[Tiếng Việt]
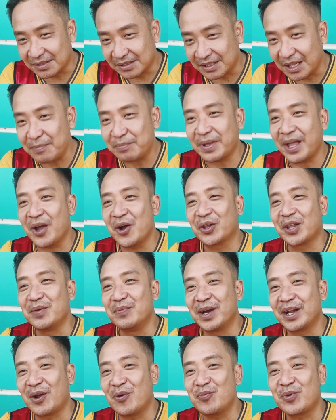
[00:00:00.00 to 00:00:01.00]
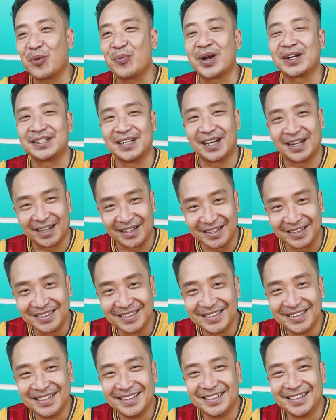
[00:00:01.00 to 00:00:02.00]
tiếp theo thì mới đóng Cổng Mặt Trời
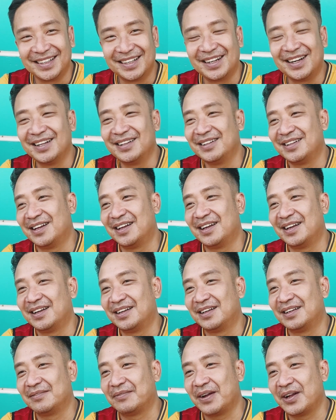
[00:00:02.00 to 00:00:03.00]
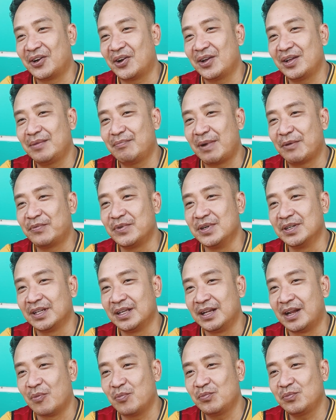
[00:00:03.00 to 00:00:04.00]
cho nên à, phải nói Mai Phương thì
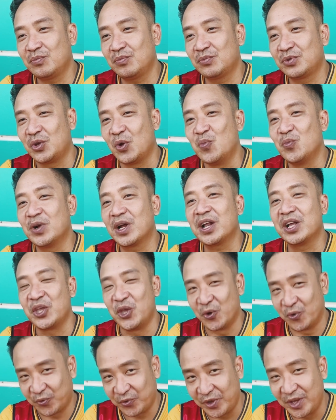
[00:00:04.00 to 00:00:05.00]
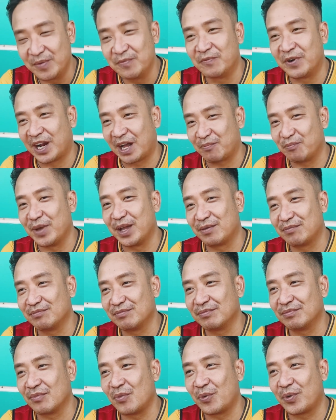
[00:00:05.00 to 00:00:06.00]
đóng chung rất là nhiều phim và đặc biệt
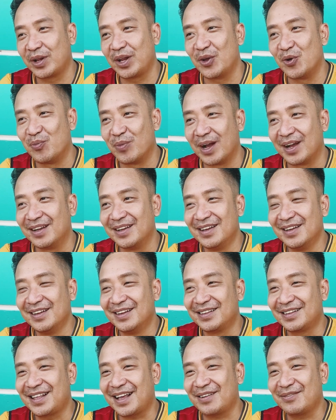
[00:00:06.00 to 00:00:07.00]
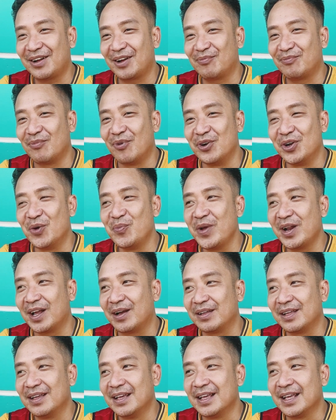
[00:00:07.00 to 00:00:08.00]
một cái điều mà chắc là mọi người không biết là
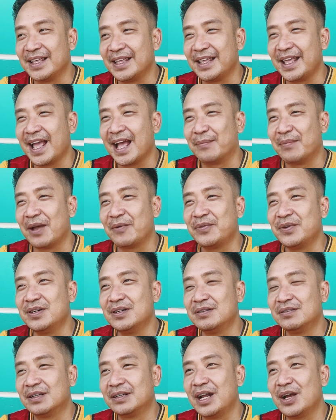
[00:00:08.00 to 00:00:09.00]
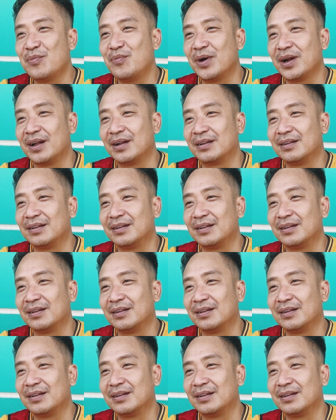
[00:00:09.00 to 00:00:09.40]
nhà Mai Phương nếu mà